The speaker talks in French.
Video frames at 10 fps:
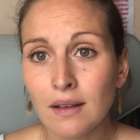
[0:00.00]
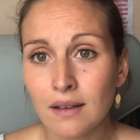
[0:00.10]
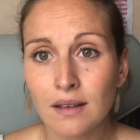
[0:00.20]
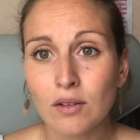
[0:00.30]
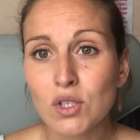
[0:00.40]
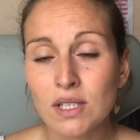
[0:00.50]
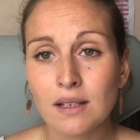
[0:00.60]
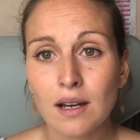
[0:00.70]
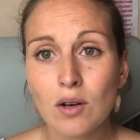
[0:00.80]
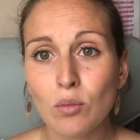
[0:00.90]
Et en
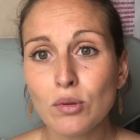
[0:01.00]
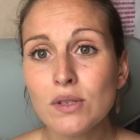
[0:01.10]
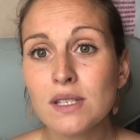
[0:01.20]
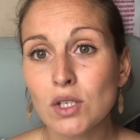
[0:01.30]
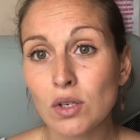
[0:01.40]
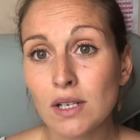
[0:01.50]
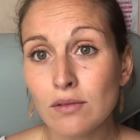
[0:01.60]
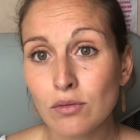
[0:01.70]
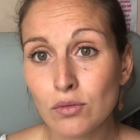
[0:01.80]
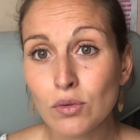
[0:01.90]
général, en plus, ces gens-là
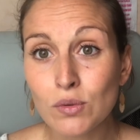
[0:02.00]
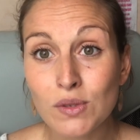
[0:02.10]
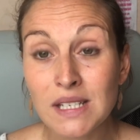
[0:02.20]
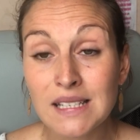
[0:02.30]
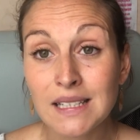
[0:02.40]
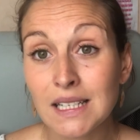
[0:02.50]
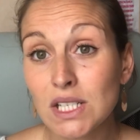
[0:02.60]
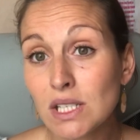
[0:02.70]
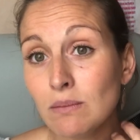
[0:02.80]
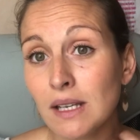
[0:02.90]
vont vous conseiller des
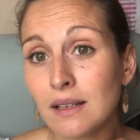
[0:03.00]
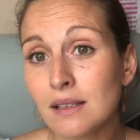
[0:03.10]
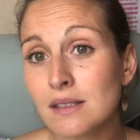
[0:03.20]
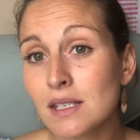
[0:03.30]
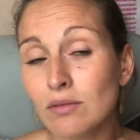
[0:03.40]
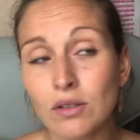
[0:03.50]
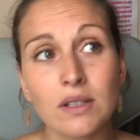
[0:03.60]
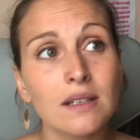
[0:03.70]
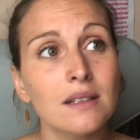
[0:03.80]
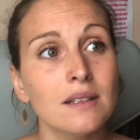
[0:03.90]
régimes derrière, ce qui va
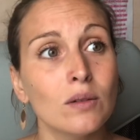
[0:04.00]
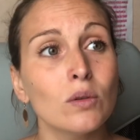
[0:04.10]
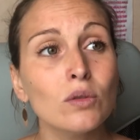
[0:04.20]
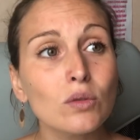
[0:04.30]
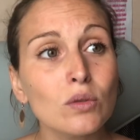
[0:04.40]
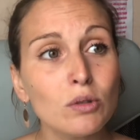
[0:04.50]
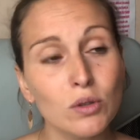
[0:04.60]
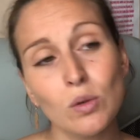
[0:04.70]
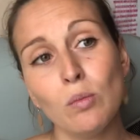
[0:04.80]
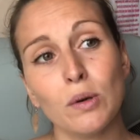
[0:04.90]
entraîner des gros troubles du
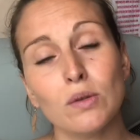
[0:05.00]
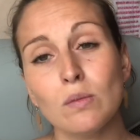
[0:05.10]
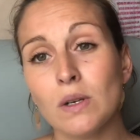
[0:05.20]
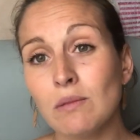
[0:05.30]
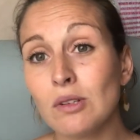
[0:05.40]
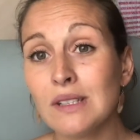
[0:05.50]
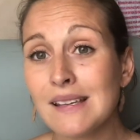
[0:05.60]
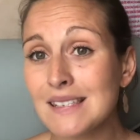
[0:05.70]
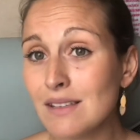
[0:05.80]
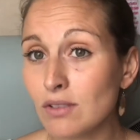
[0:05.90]
comportement alimentaire, ce qui va